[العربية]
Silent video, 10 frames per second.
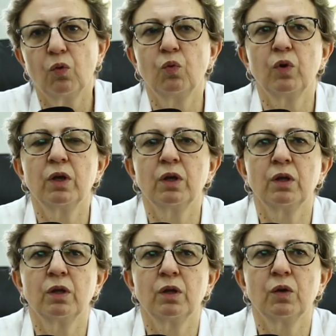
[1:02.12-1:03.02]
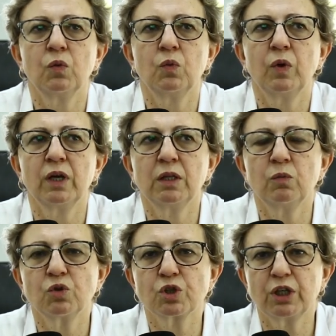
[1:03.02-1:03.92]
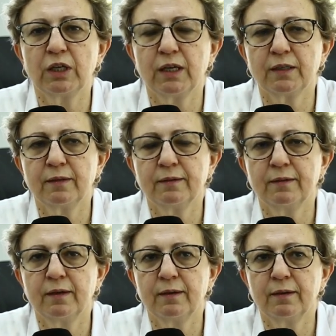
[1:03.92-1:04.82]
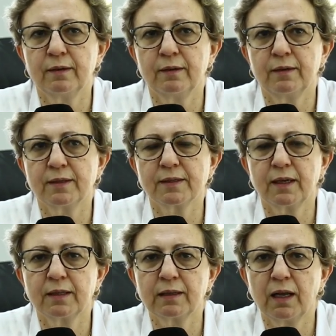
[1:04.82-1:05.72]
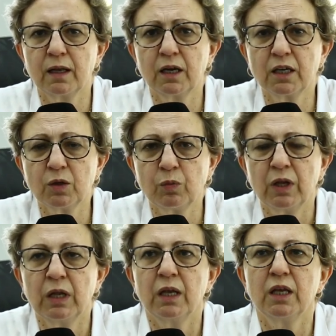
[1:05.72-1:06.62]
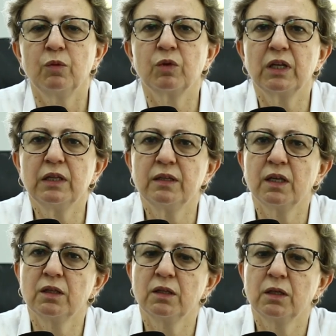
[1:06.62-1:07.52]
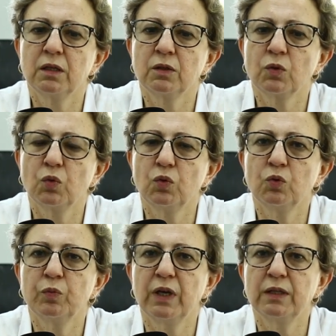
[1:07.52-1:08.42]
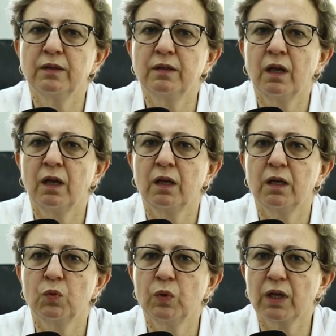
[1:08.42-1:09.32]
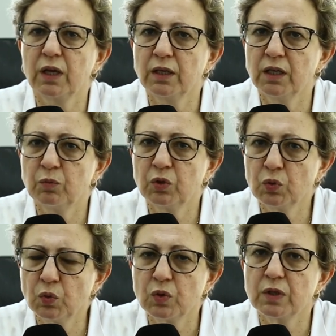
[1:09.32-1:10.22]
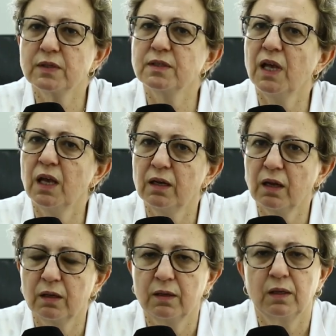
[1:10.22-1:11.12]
وهاد المشكل هذا ديال لسعات العقارب يمكن لنا نقولوا بان الوقايه منه سهله